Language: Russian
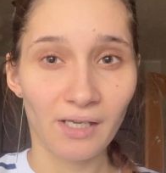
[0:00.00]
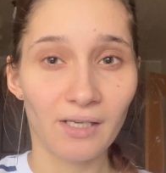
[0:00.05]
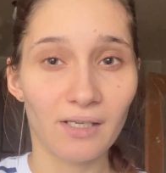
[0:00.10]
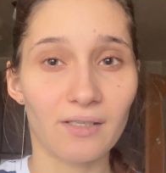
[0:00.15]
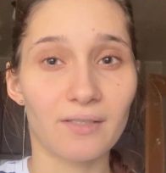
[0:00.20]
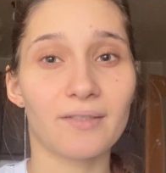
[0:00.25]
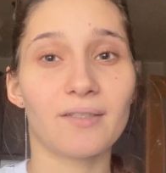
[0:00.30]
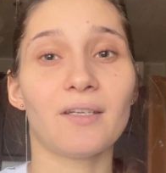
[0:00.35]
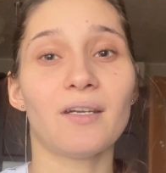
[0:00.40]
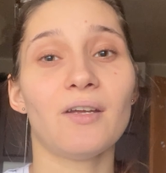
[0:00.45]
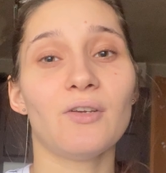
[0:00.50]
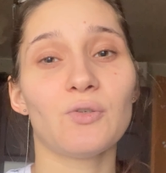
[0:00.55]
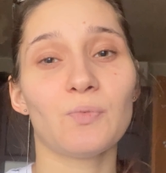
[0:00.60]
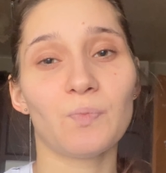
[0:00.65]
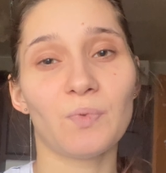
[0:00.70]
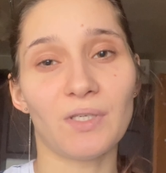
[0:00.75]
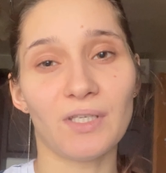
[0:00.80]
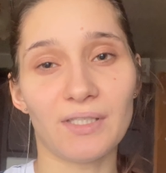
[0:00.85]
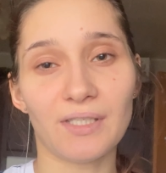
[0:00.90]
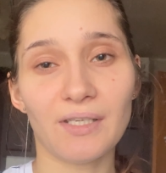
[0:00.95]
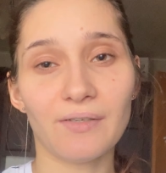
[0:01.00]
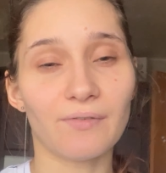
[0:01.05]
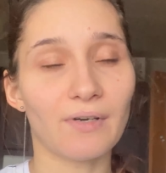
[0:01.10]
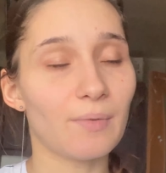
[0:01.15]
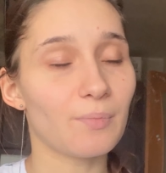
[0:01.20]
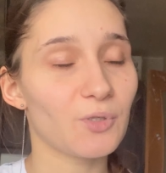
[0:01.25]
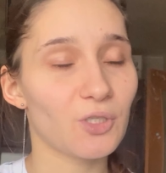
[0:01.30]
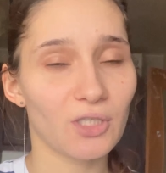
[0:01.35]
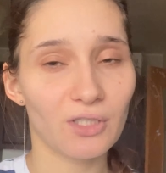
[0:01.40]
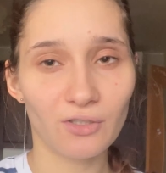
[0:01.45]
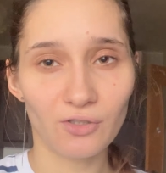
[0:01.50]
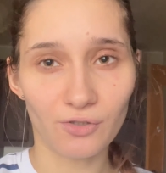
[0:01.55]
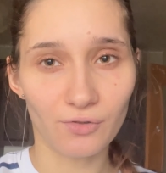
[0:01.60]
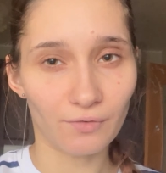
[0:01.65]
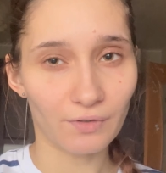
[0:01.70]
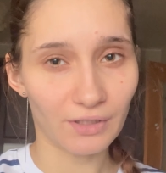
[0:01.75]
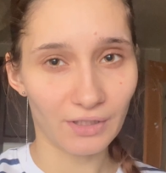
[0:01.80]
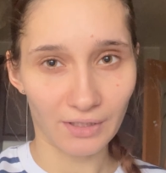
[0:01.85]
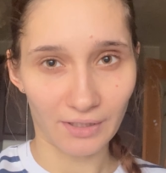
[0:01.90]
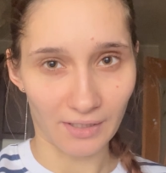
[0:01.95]
и стараюсь перед ней вообще ничего
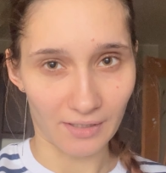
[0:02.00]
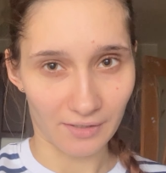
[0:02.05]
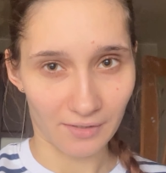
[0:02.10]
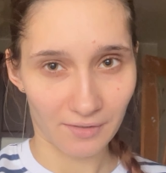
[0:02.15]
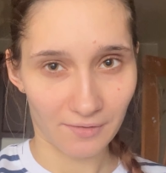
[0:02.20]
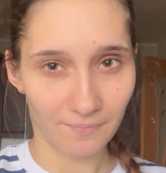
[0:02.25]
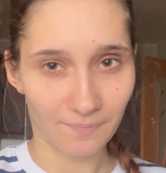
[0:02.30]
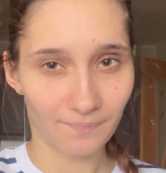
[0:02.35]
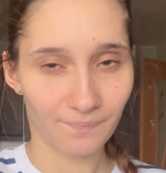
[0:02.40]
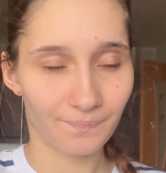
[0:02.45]
не есть.